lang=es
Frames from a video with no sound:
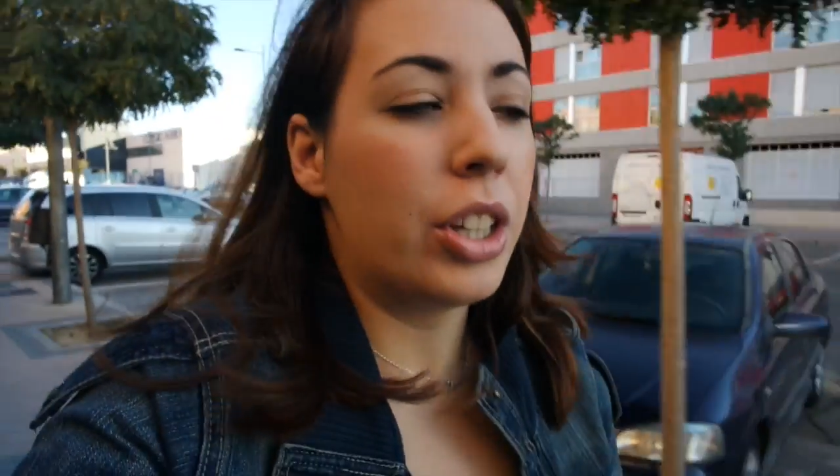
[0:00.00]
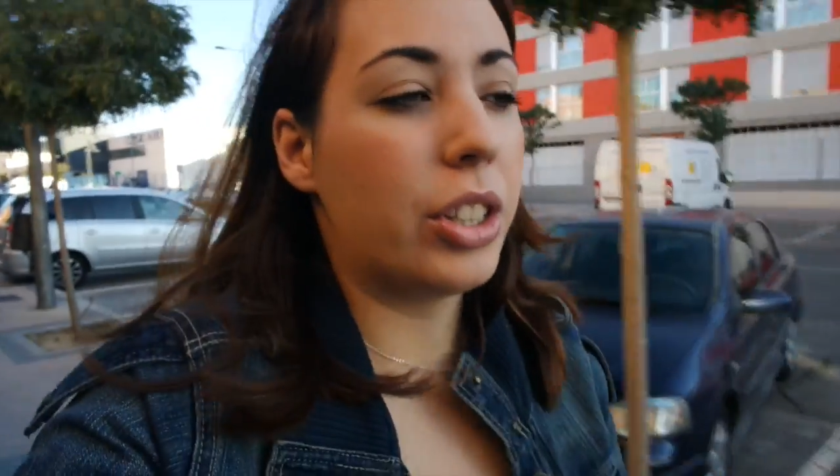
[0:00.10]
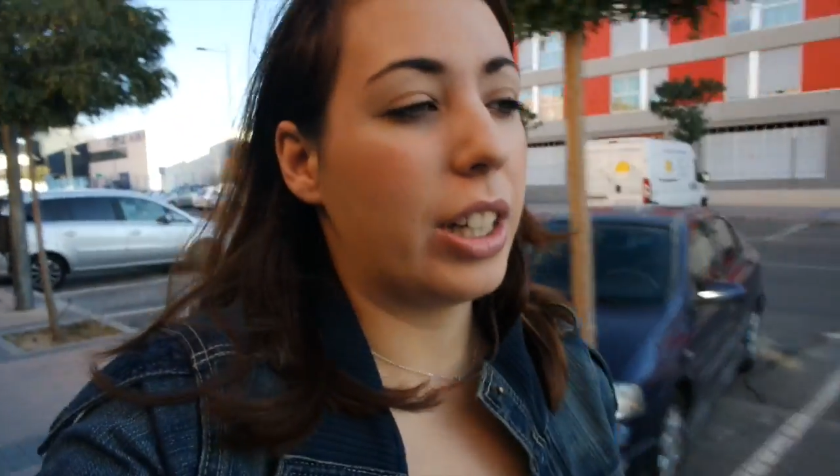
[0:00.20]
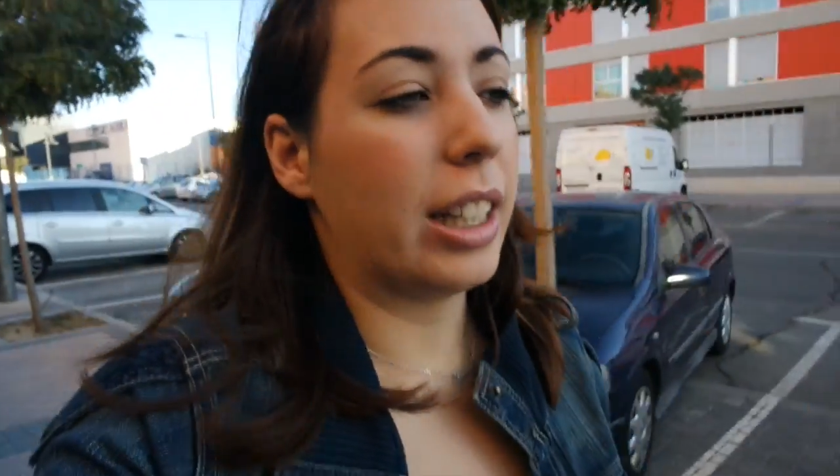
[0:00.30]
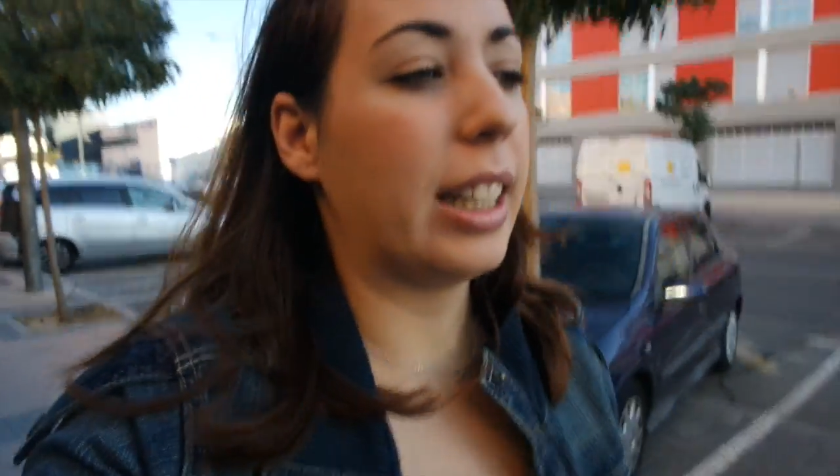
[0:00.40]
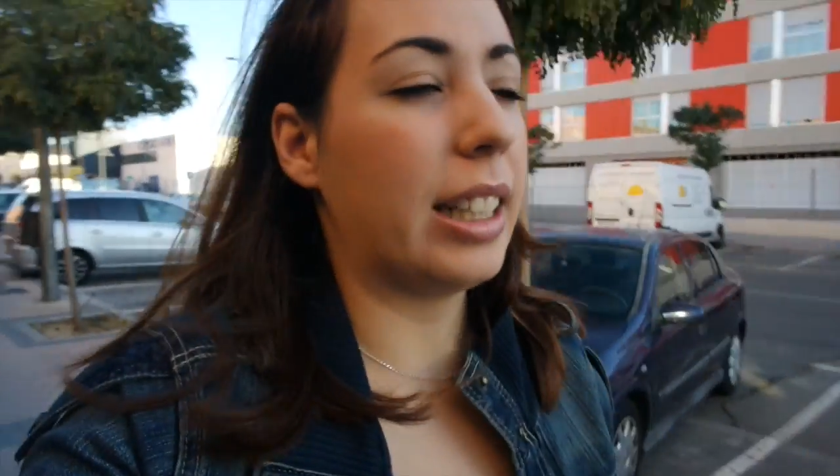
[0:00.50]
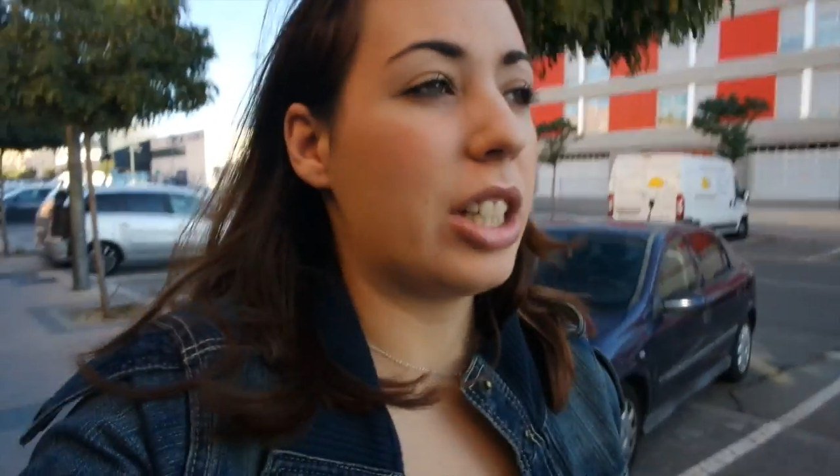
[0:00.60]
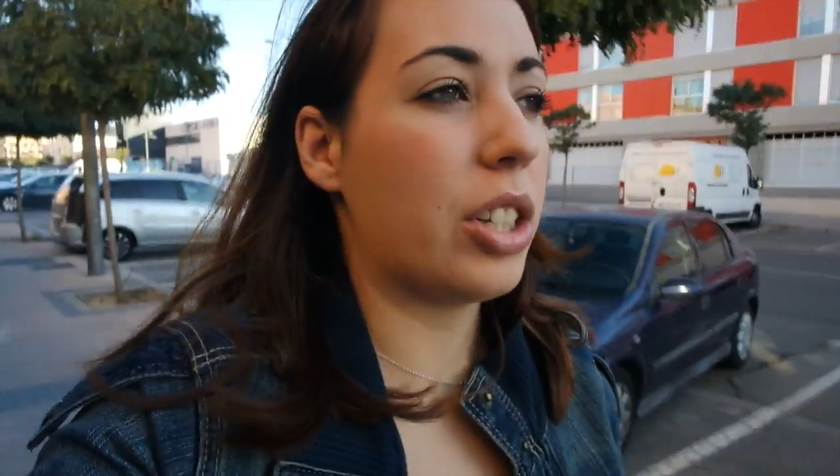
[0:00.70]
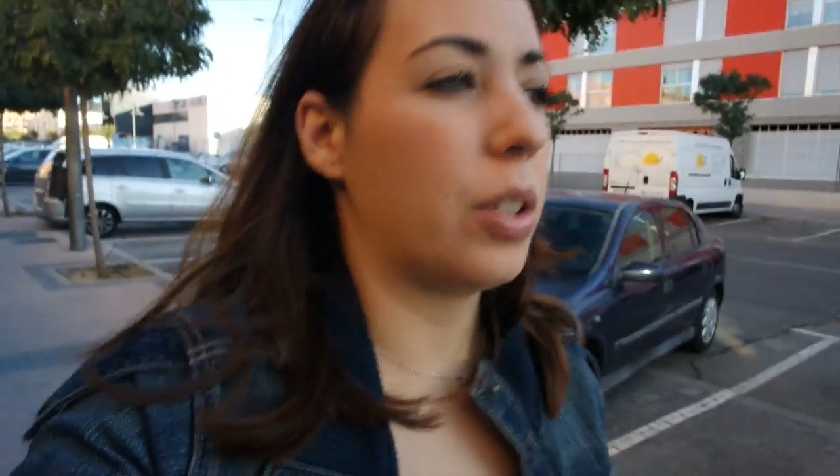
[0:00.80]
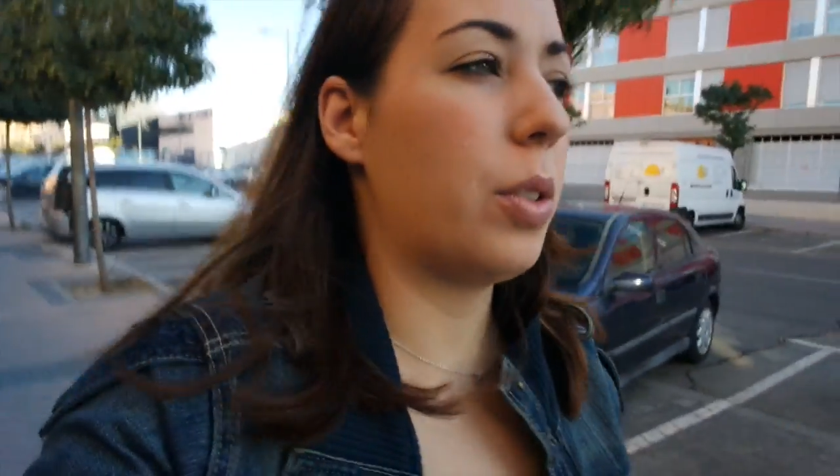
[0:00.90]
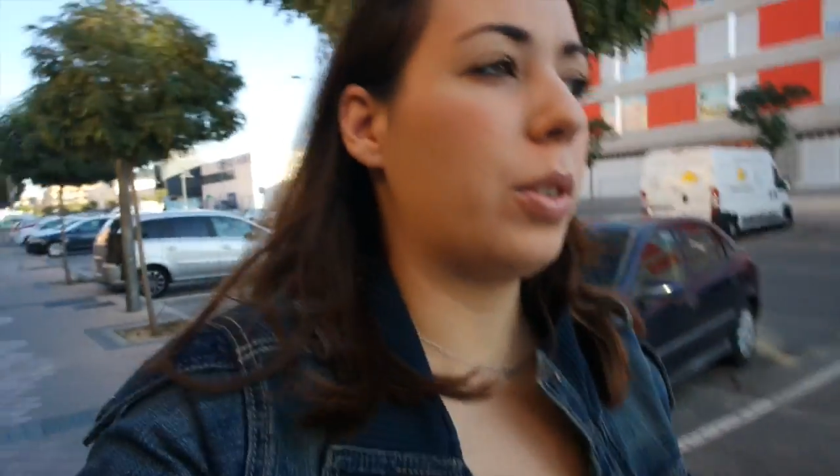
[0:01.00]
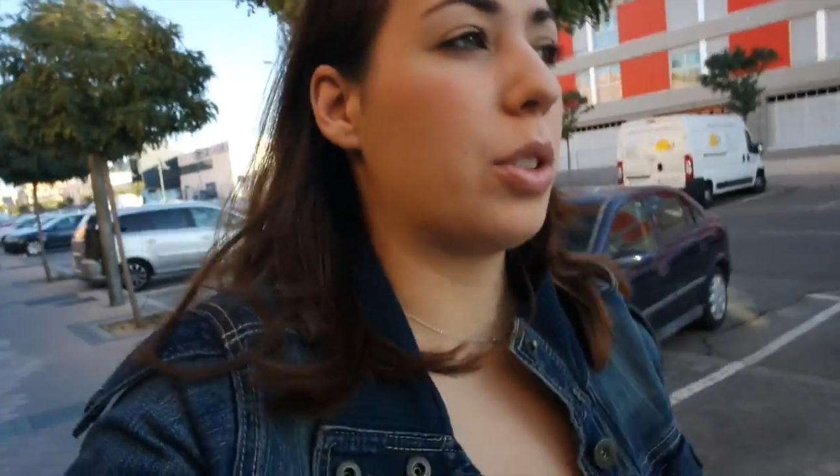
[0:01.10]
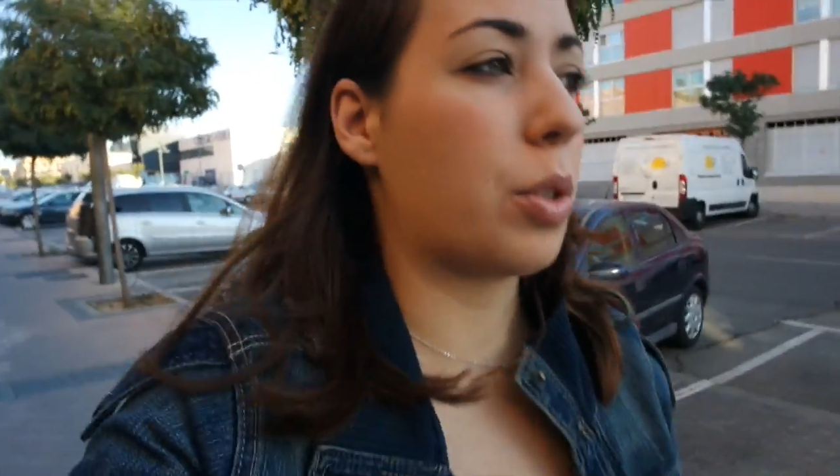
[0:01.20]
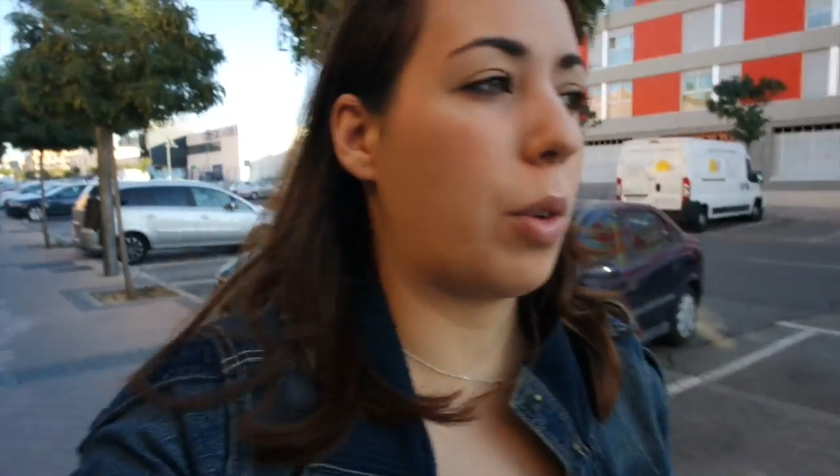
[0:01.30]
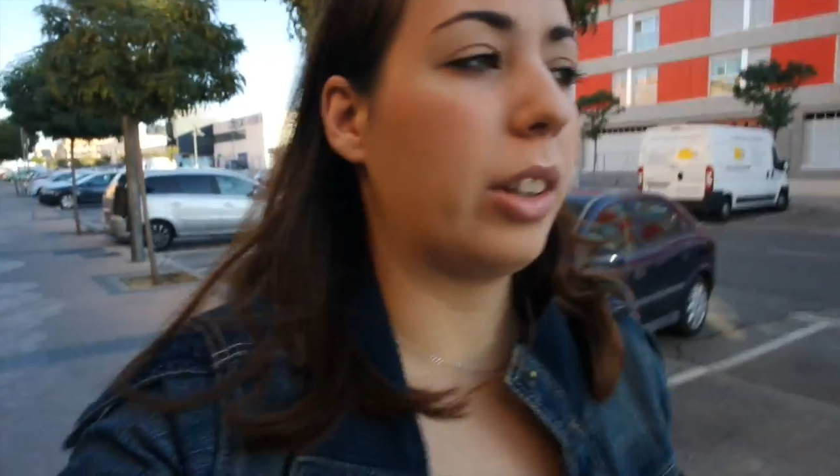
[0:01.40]
Jonathan y yo
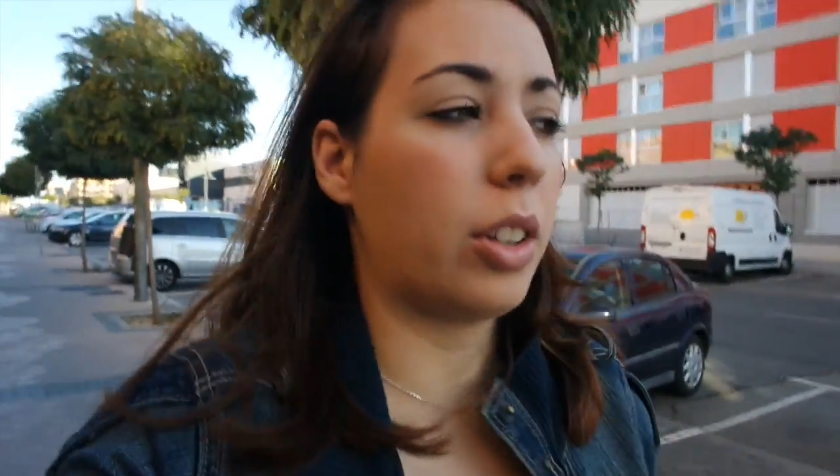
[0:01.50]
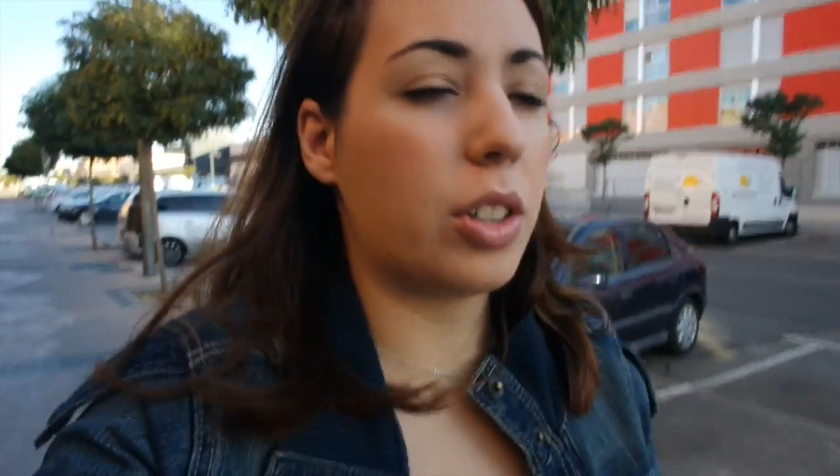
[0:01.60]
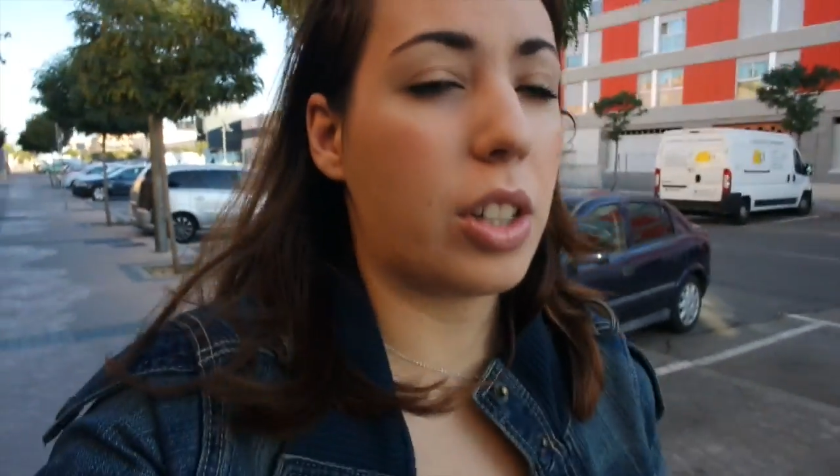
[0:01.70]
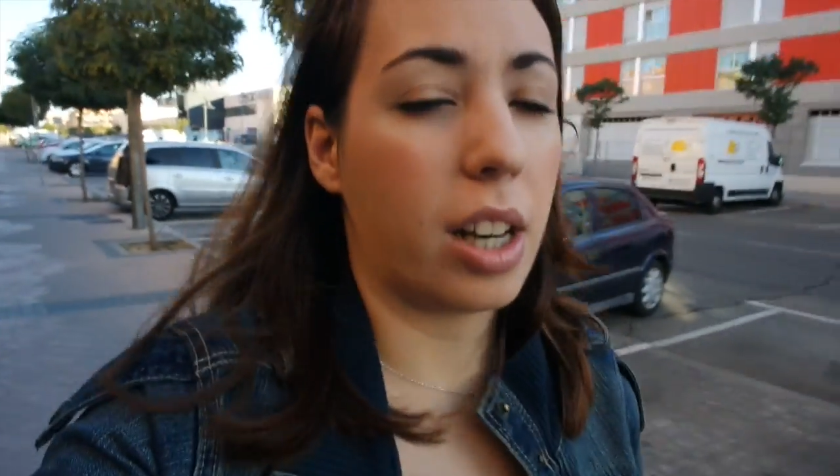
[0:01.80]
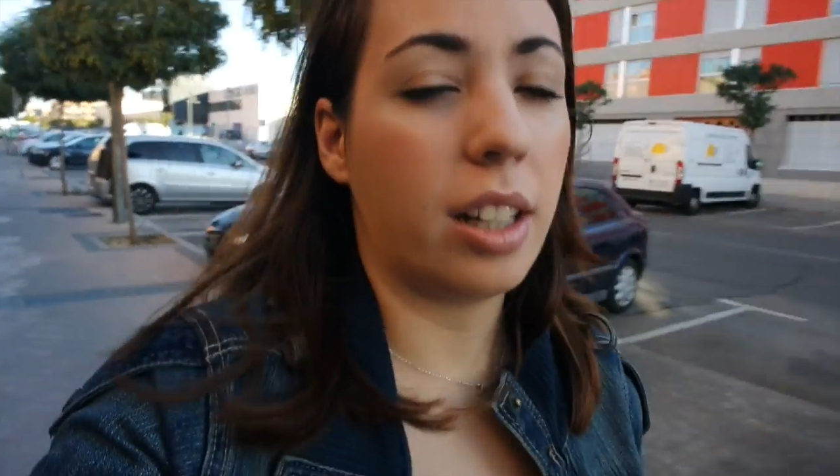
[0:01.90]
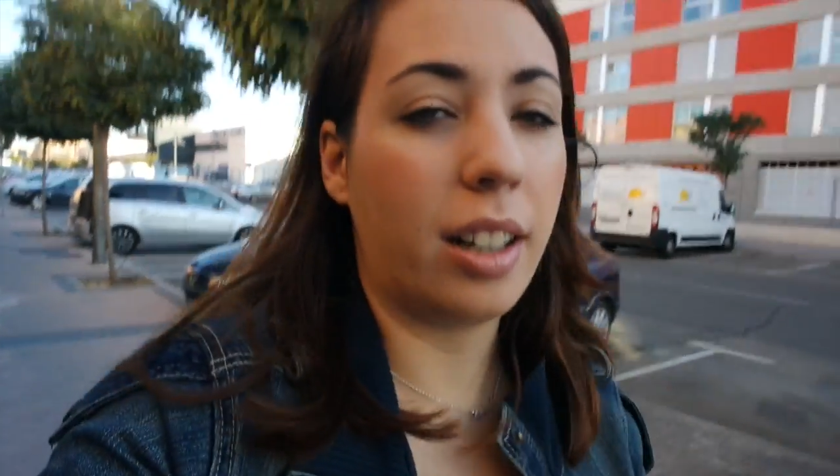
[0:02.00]
unos cuantos